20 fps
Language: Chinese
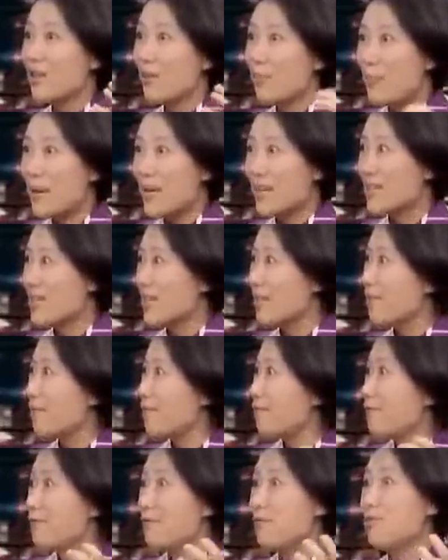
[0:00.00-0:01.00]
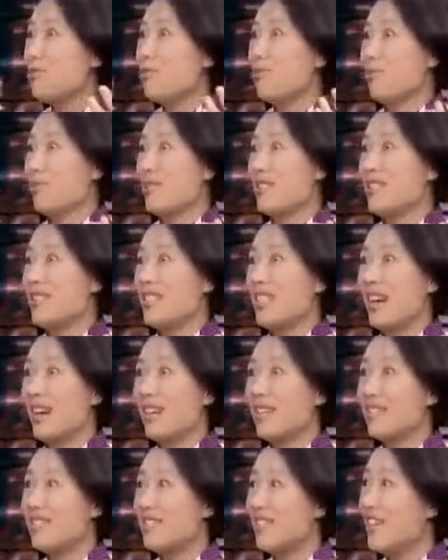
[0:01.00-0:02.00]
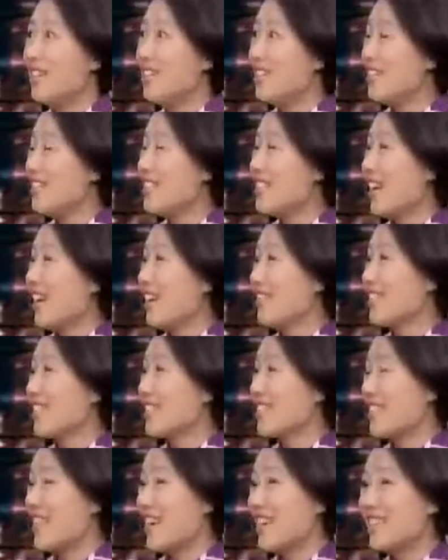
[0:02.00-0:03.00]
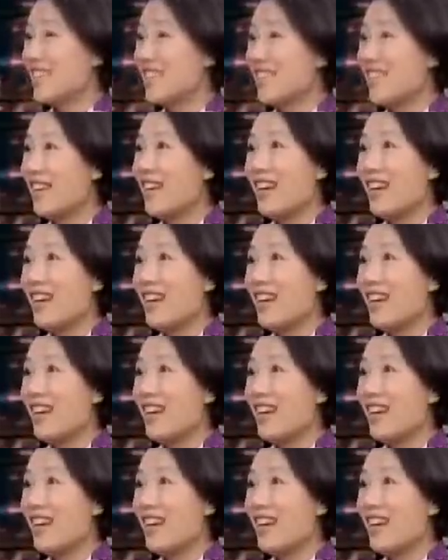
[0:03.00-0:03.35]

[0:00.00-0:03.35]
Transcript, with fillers: 都变成富裕之乡，人人唱着山